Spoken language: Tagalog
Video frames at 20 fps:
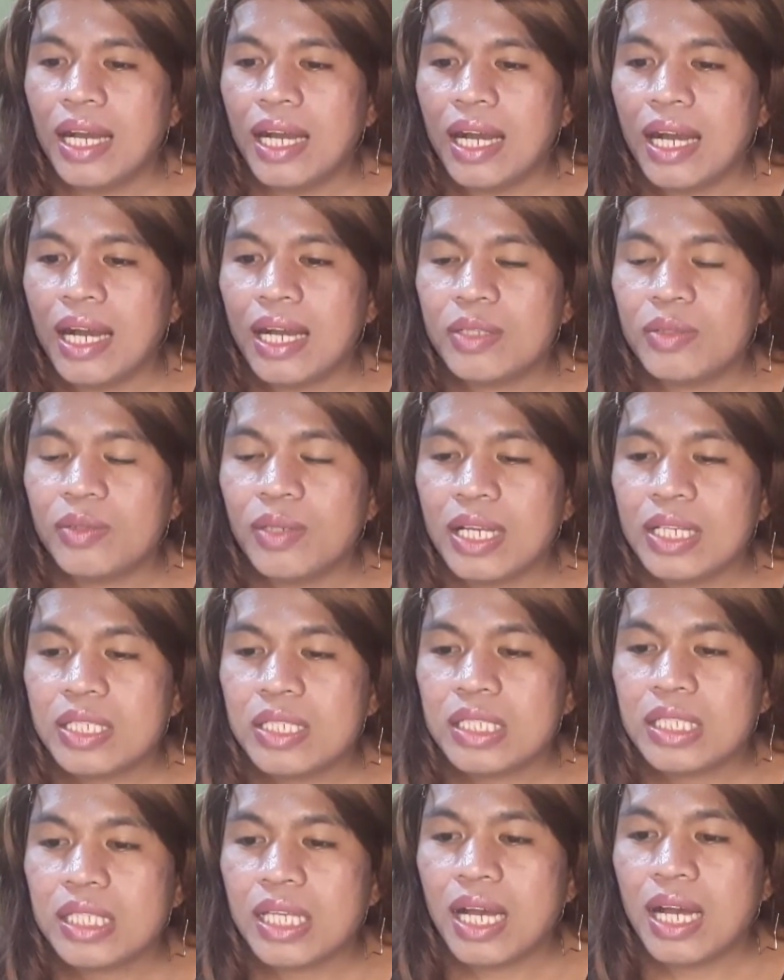ayo
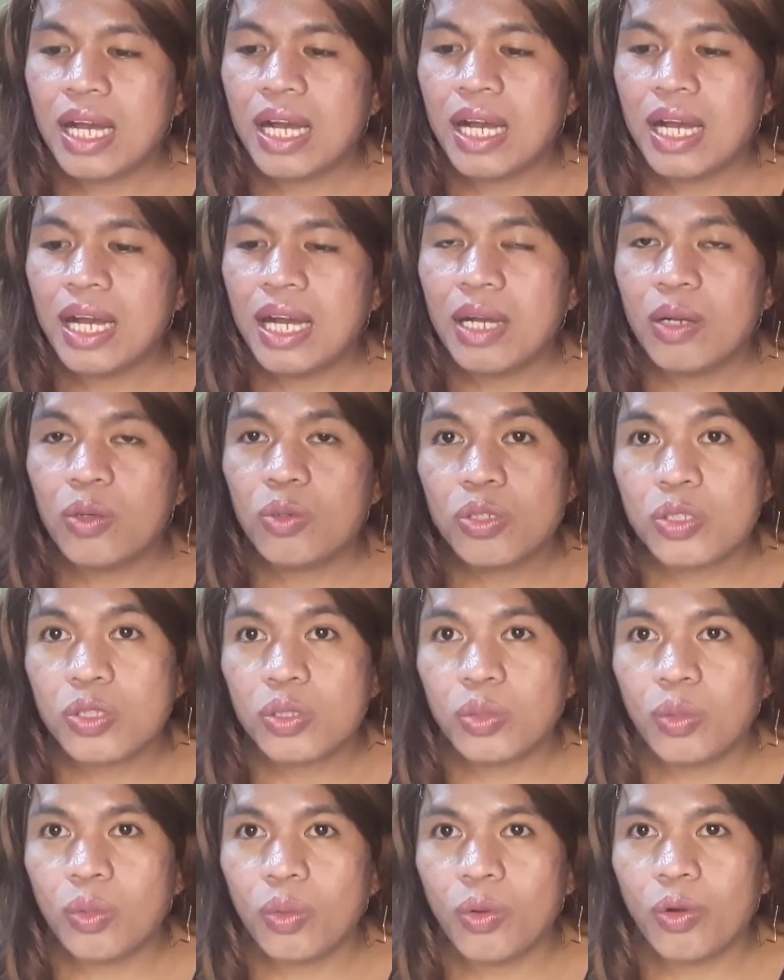guys, uh,
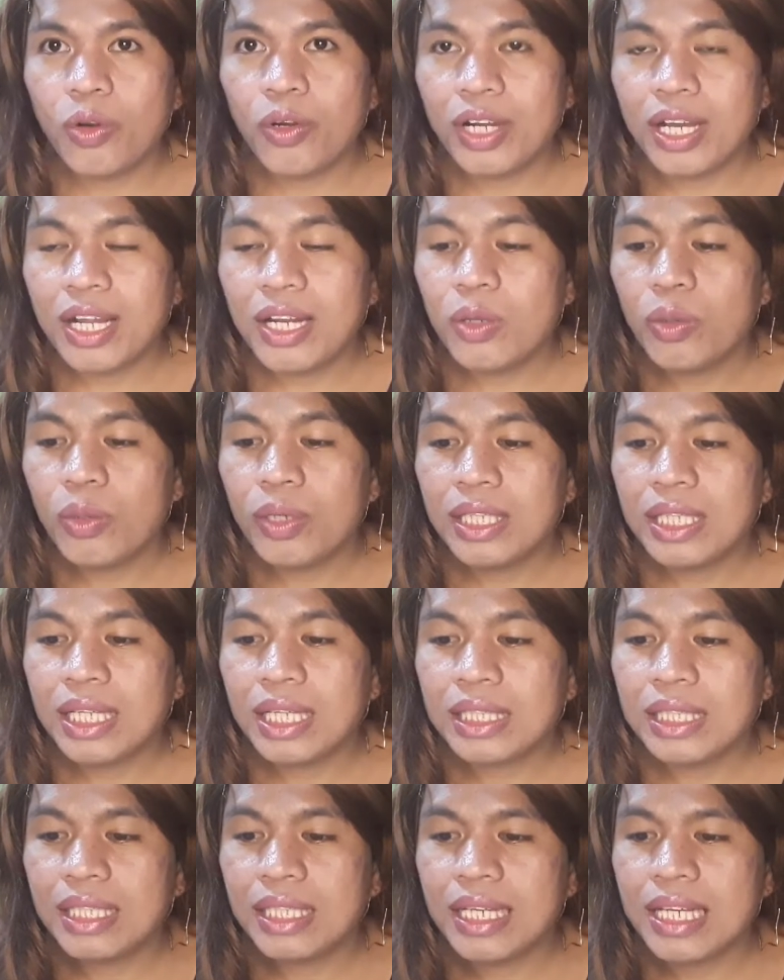usto or aluhin
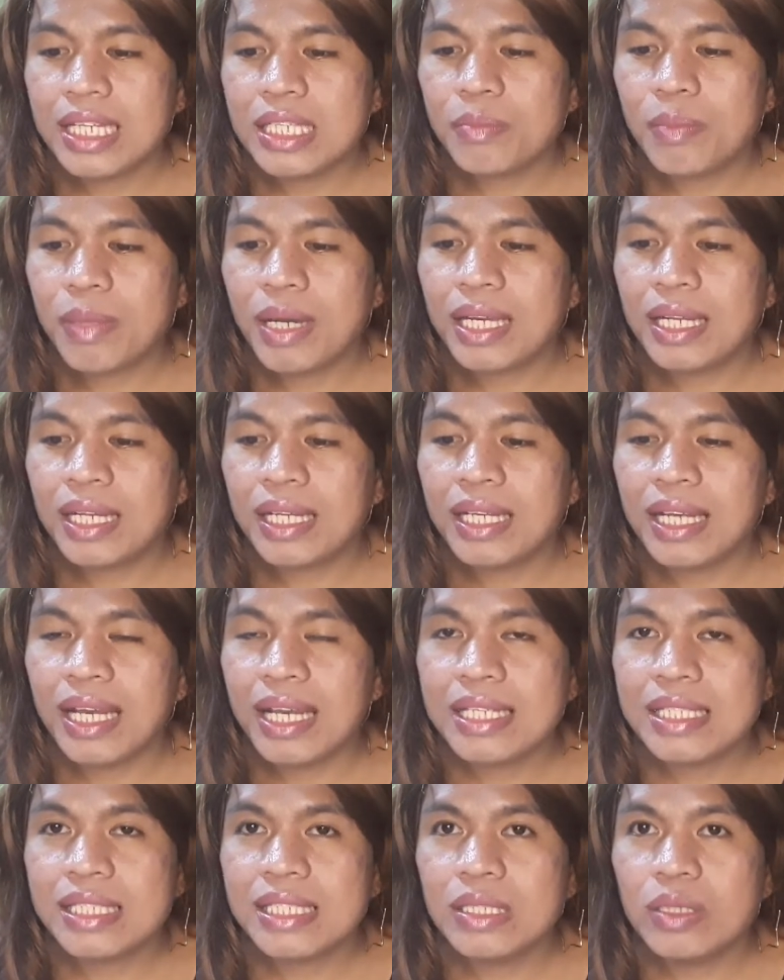natin guys para
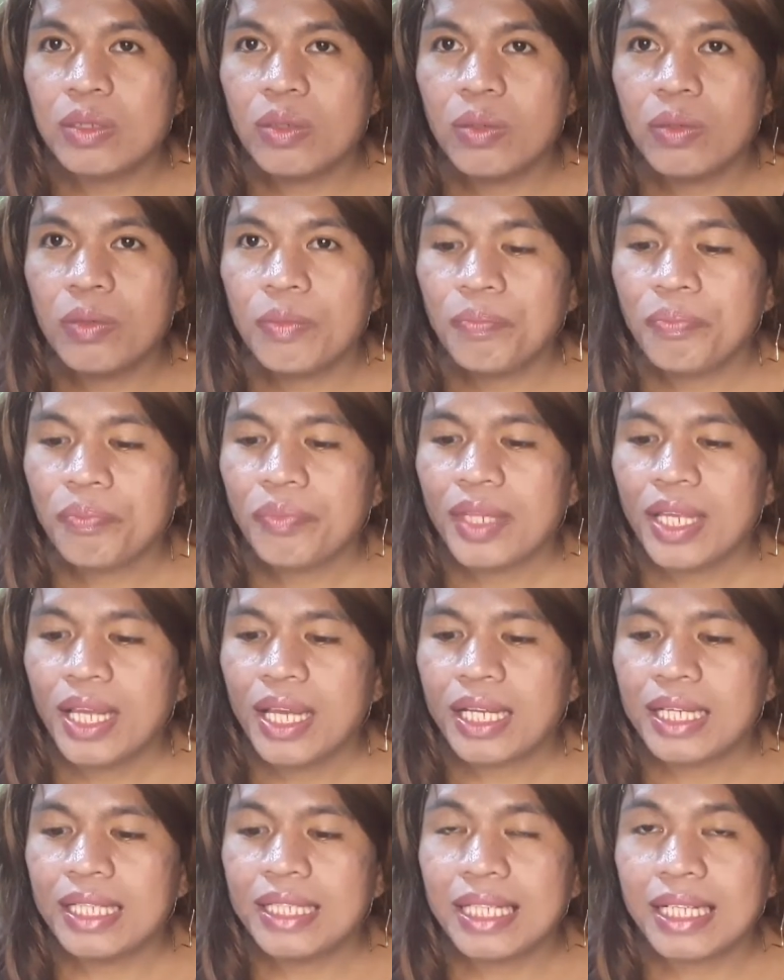guys yung
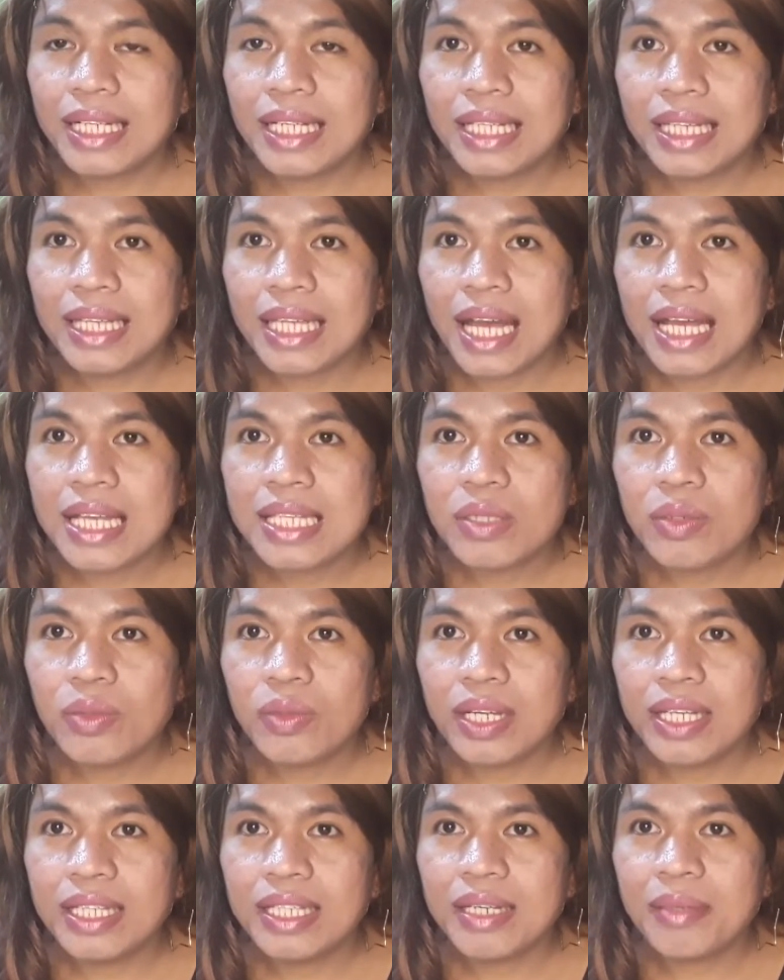kanyang katas o
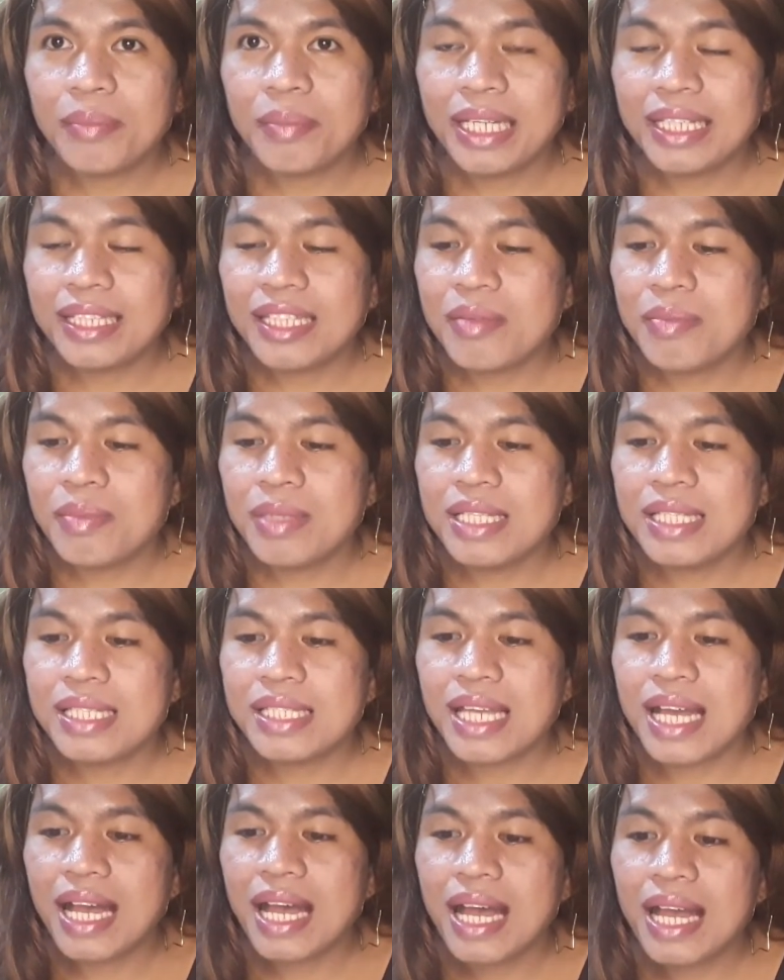kanyang
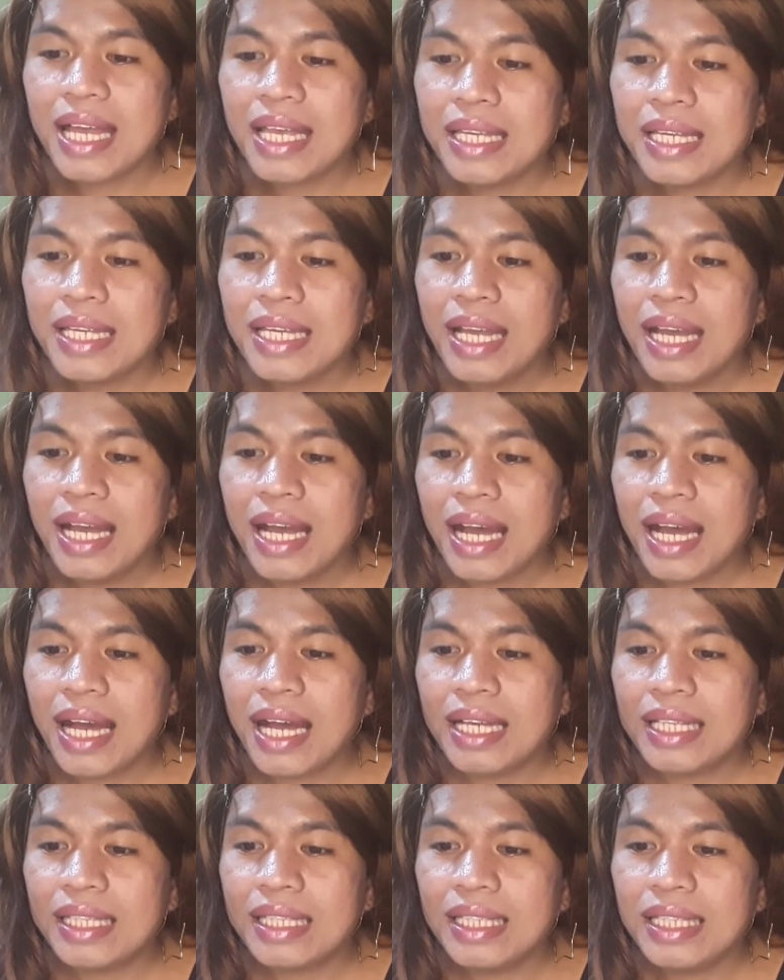vitamins ay
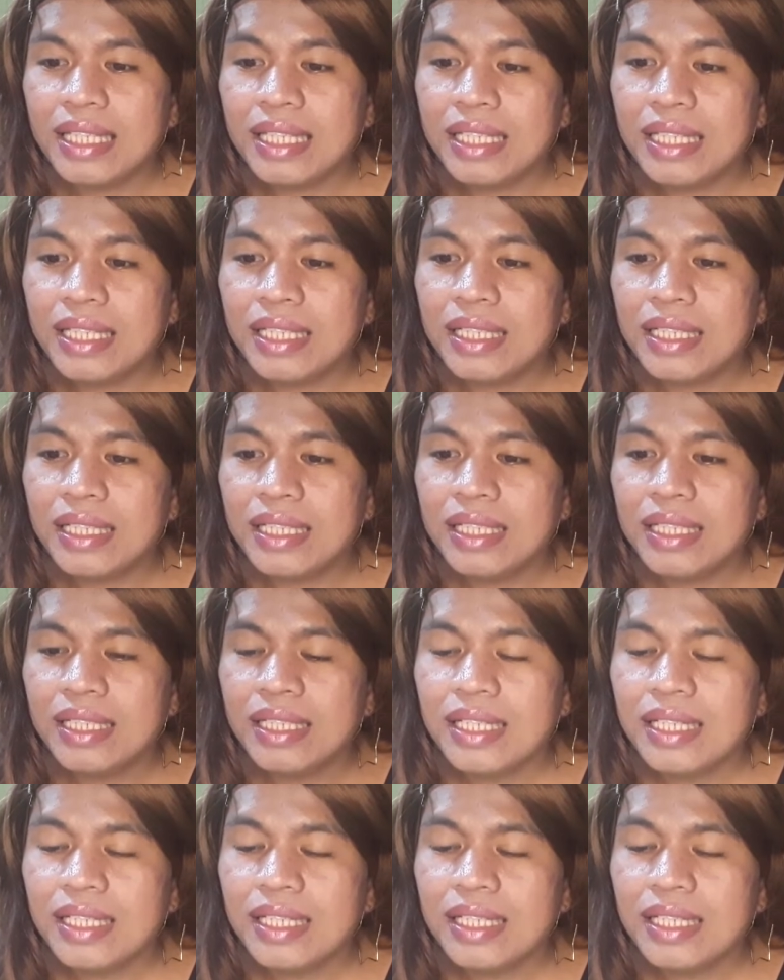ating